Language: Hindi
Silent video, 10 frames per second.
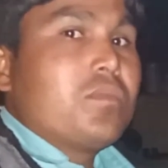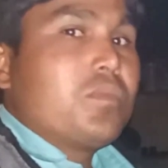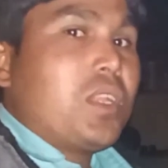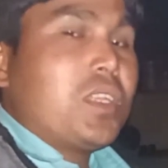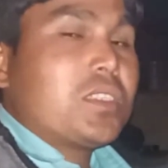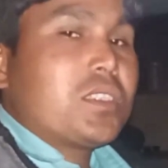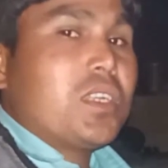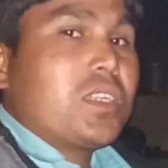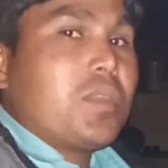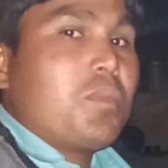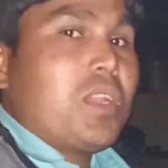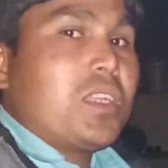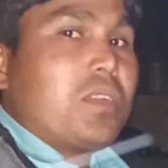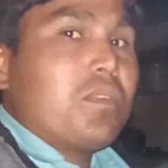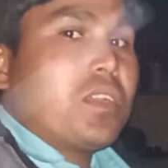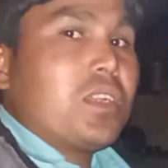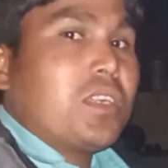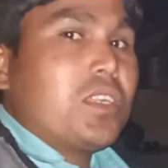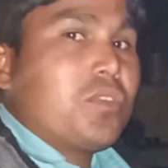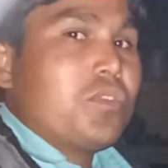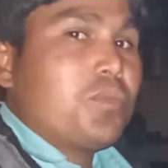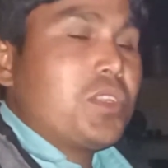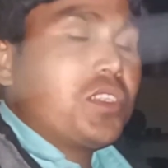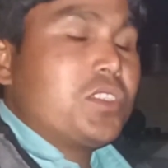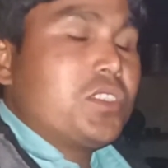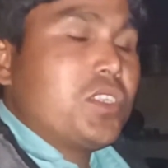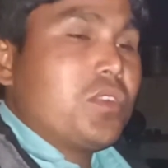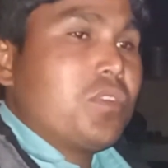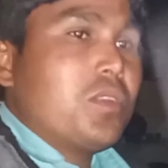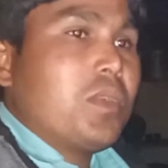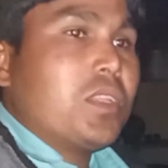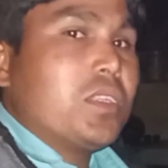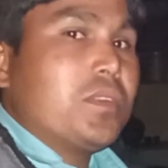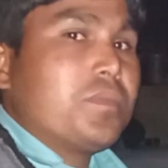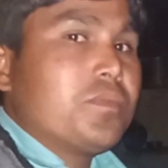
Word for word: प्रेस करके बेल आइकन वाले घंटे को प्लीज़ ज़रूर दबा देना